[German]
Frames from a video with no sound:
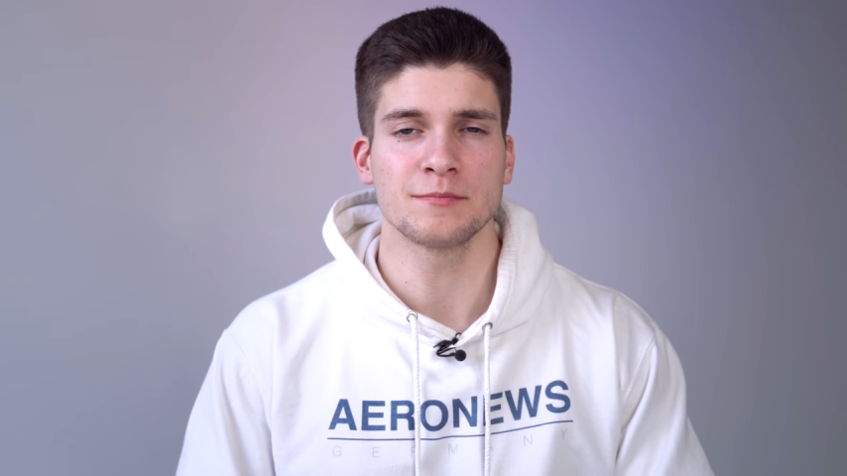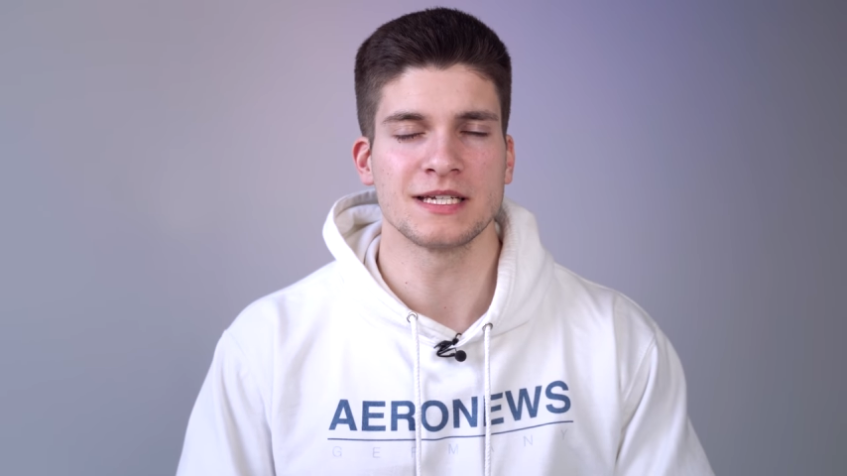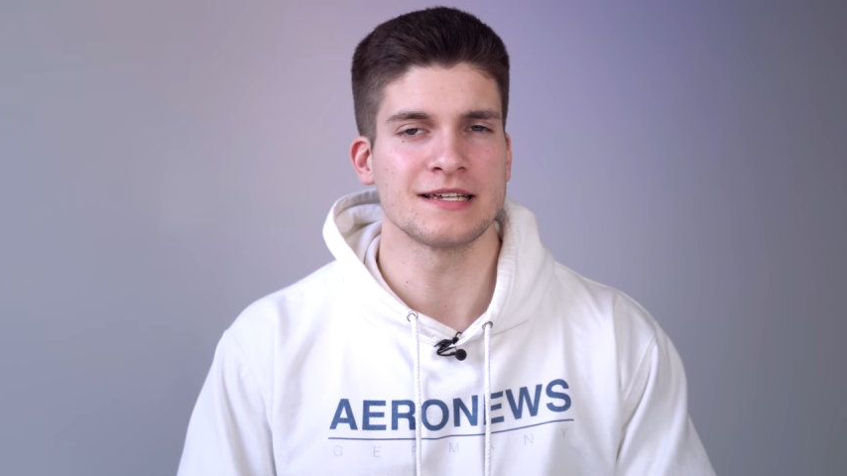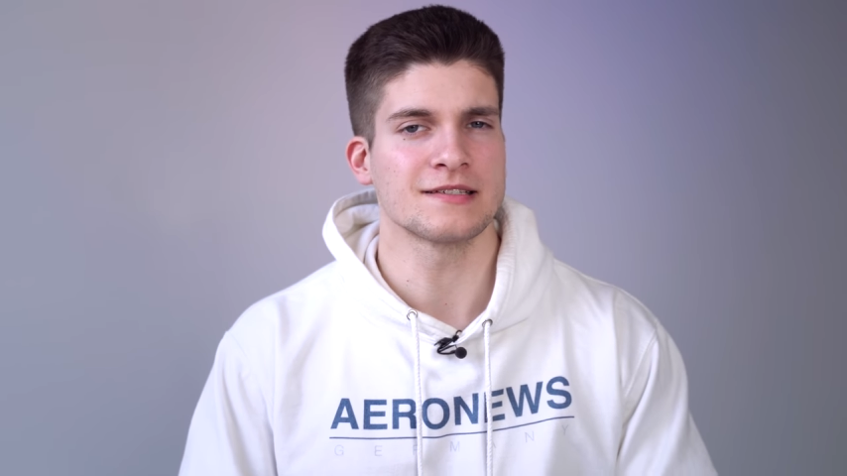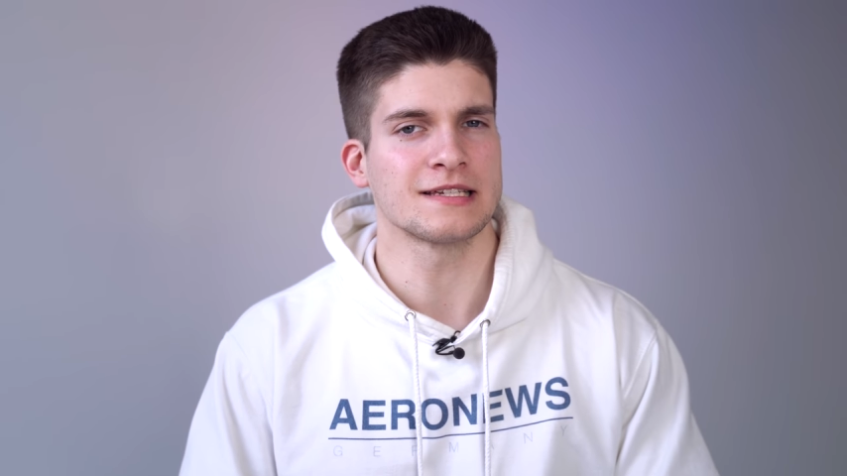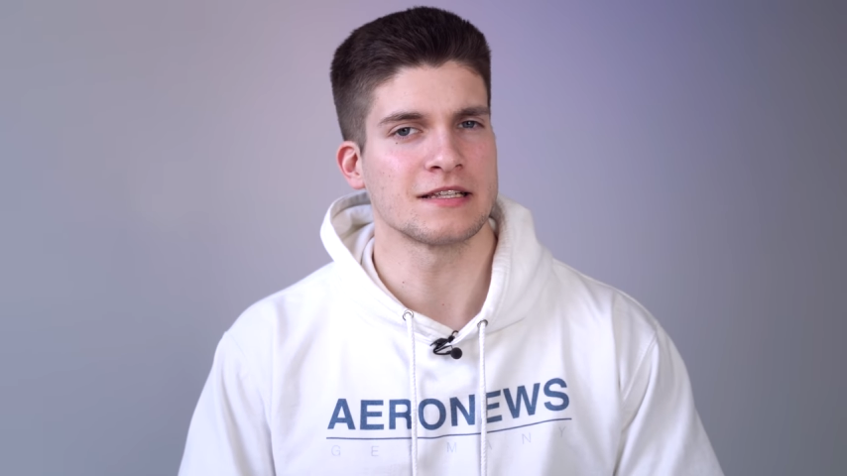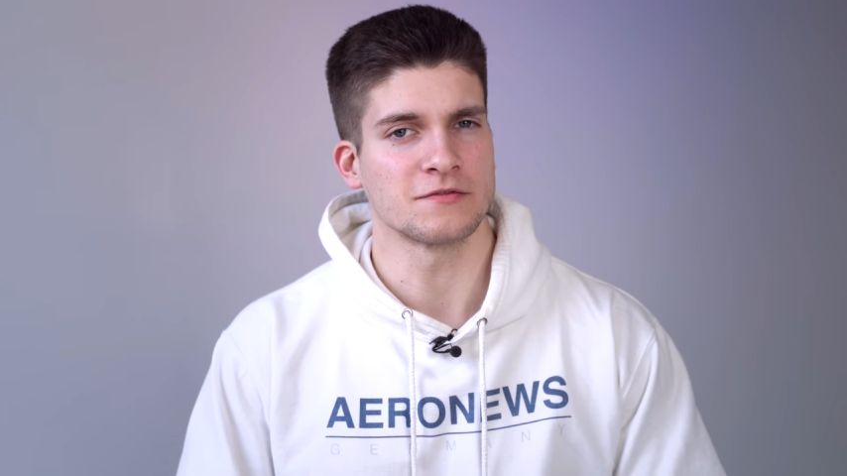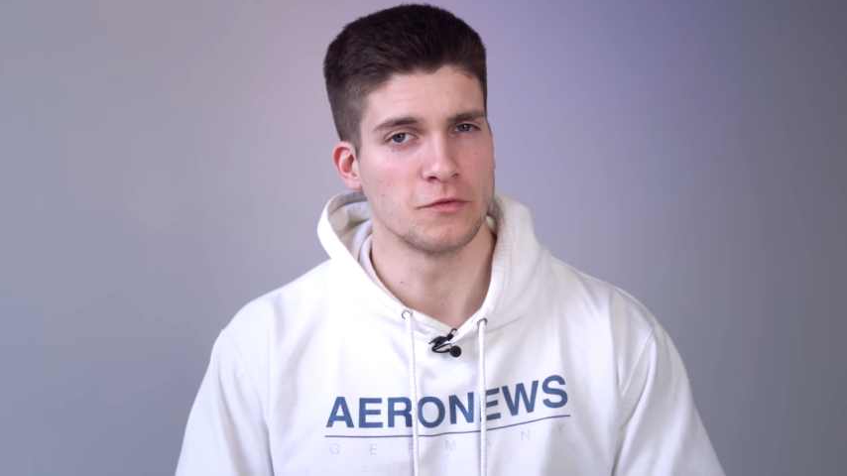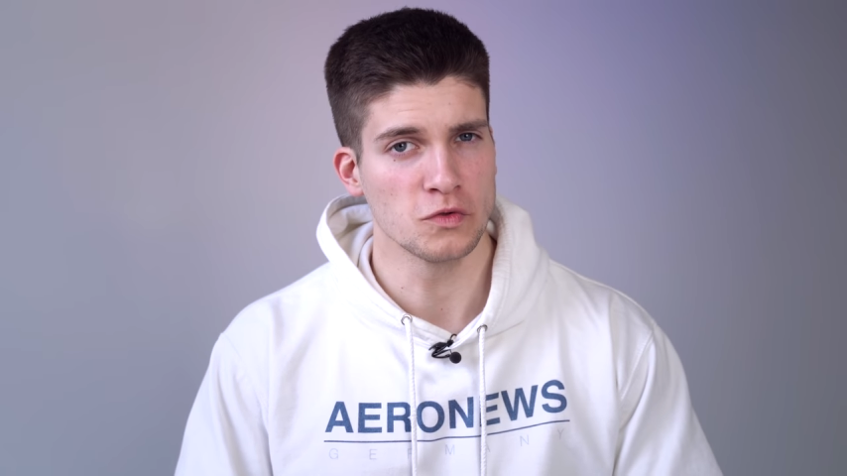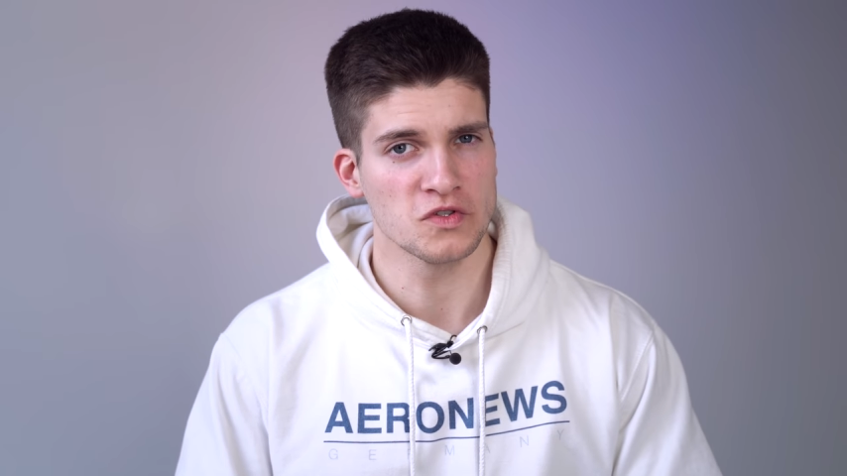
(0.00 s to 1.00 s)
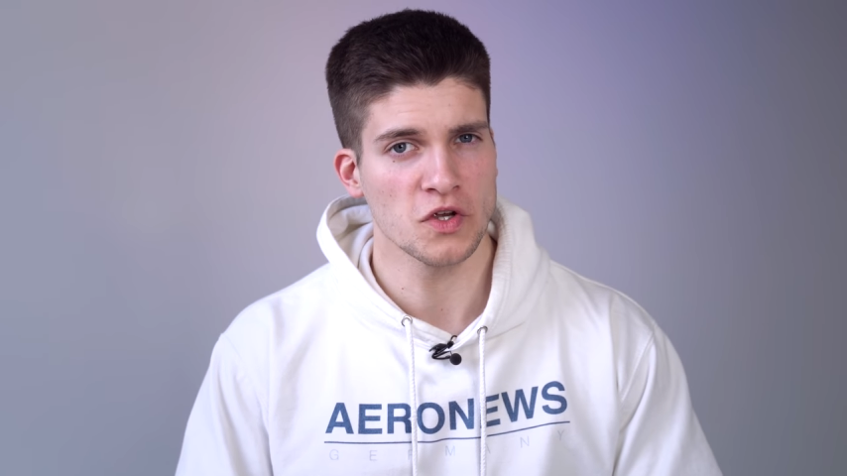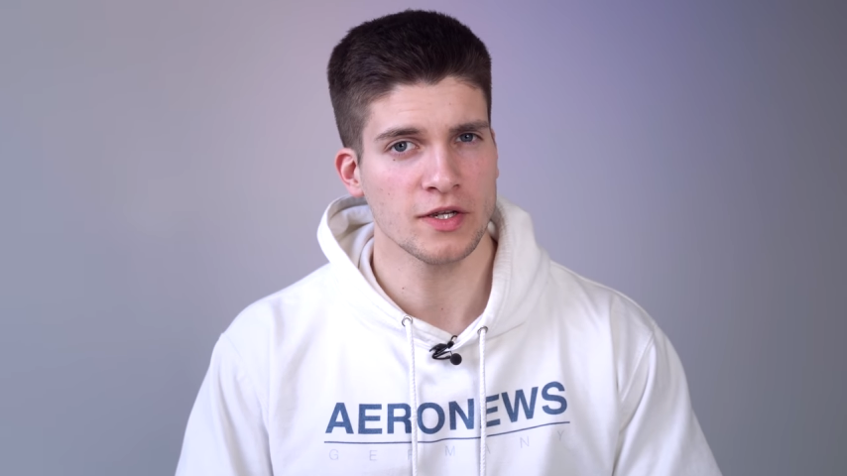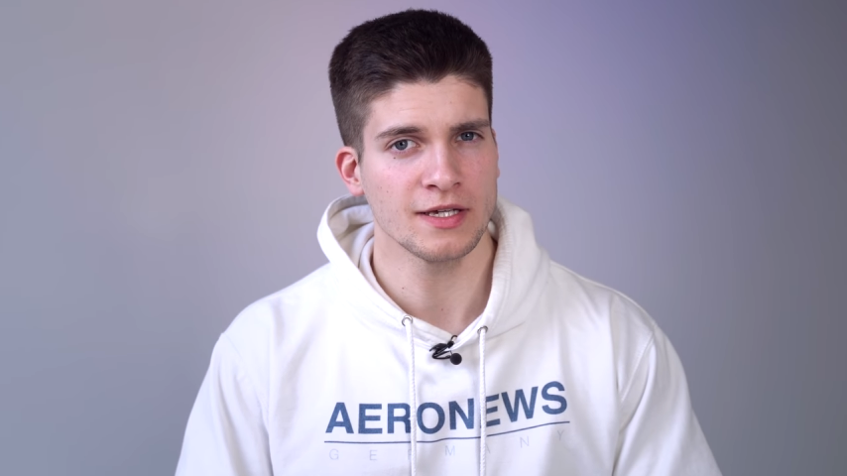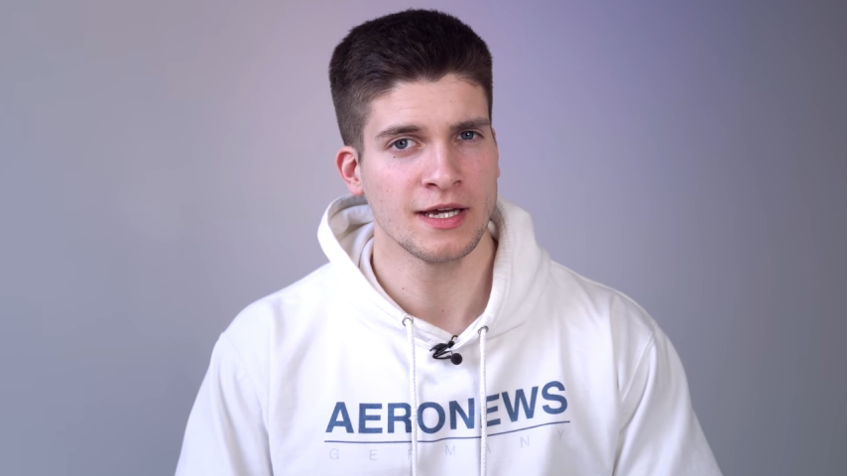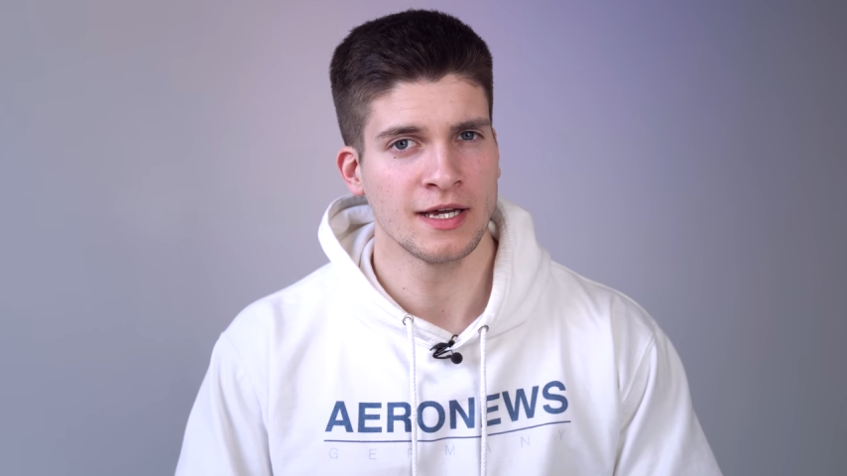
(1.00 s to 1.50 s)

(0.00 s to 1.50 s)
mit der sich das Flugzeug